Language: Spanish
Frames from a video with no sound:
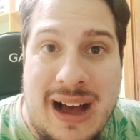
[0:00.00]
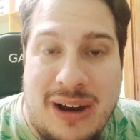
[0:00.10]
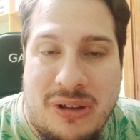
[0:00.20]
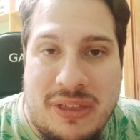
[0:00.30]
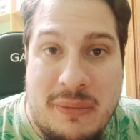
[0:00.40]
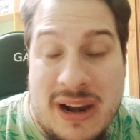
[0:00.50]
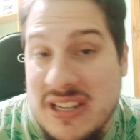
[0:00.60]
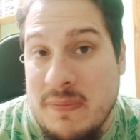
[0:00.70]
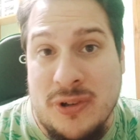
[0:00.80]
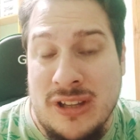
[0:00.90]
a los demás les
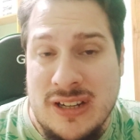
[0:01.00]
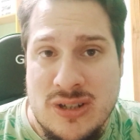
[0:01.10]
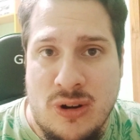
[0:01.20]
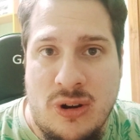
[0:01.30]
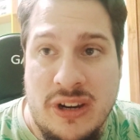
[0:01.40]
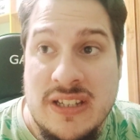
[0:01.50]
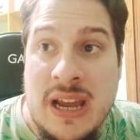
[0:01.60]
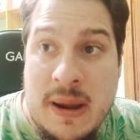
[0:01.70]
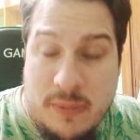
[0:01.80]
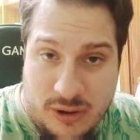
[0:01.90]
importa tres cojones.
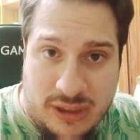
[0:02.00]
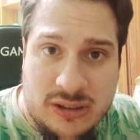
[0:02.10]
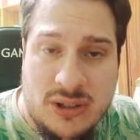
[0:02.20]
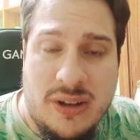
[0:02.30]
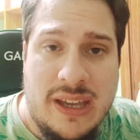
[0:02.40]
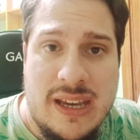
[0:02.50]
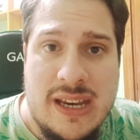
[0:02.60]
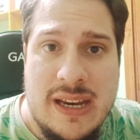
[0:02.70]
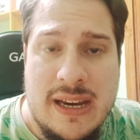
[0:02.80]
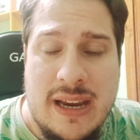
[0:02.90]
Por cierto,
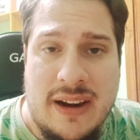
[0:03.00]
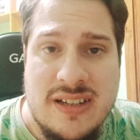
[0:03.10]
eh, han